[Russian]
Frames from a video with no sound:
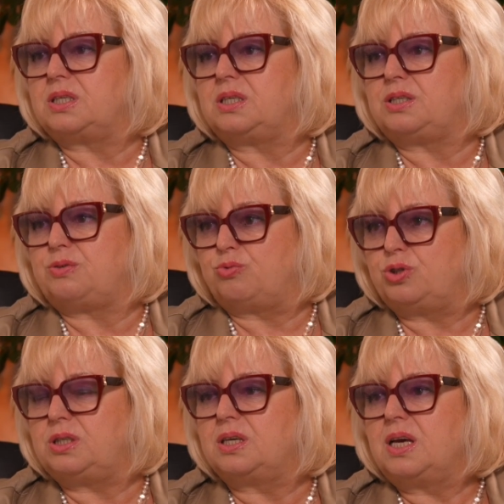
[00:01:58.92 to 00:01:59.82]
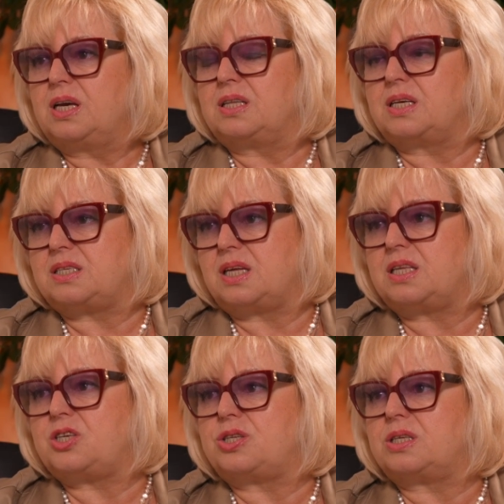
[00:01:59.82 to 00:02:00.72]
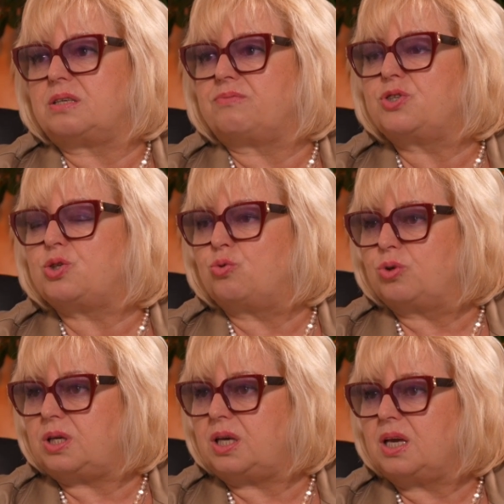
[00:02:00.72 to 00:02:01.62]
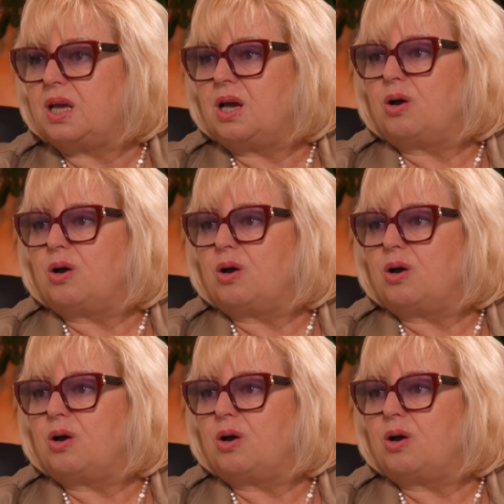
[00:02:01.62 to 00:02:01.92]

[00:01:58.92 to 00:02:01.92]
и сегодня достаточно высокий